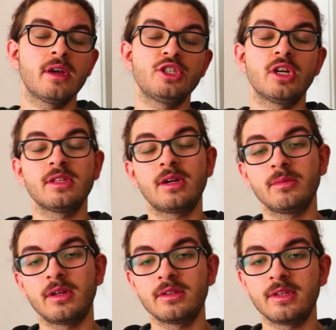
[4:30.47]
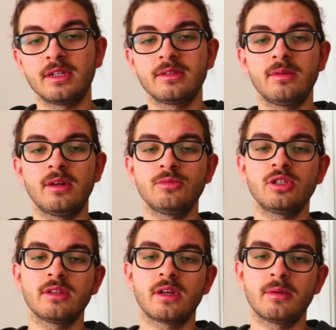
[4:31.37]
jandarmalara tertiplenmiş,
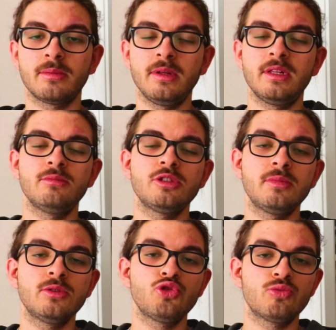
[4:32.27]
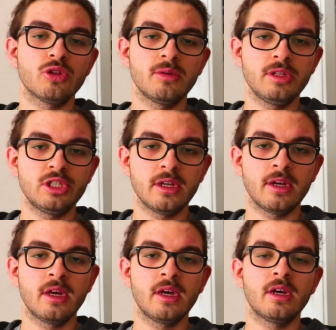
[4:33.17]
jandarmalara bildirmiş bir durum olabileceği
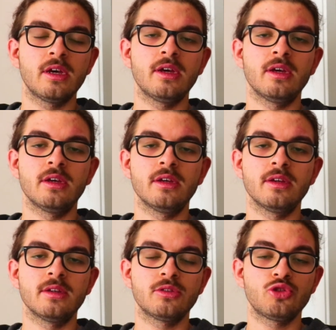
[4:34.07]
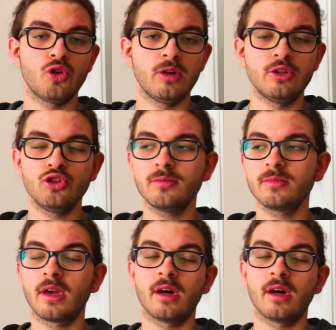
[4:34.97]
e, söyleniyor.